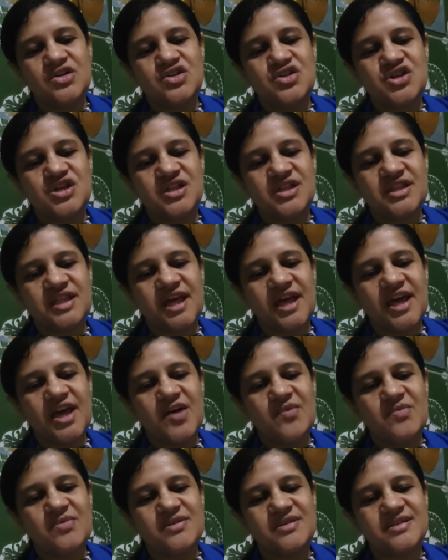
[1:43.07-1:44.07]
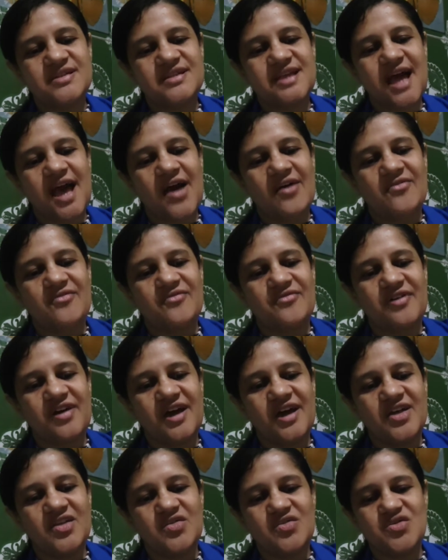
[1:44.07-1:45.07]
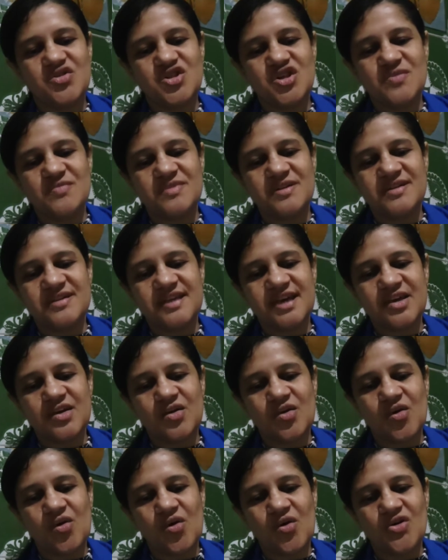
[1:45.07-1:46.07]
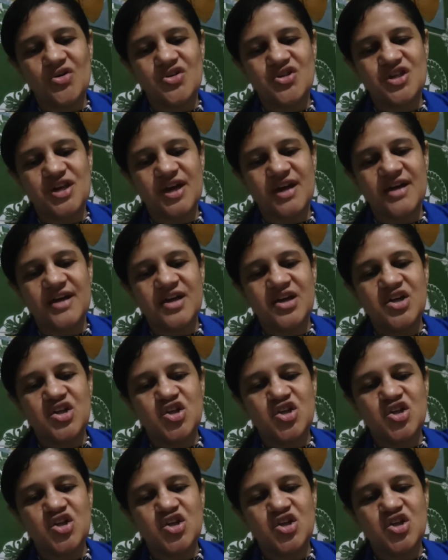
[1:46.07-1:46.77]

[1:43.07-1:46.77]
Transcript: de termos afeto de misericórdia,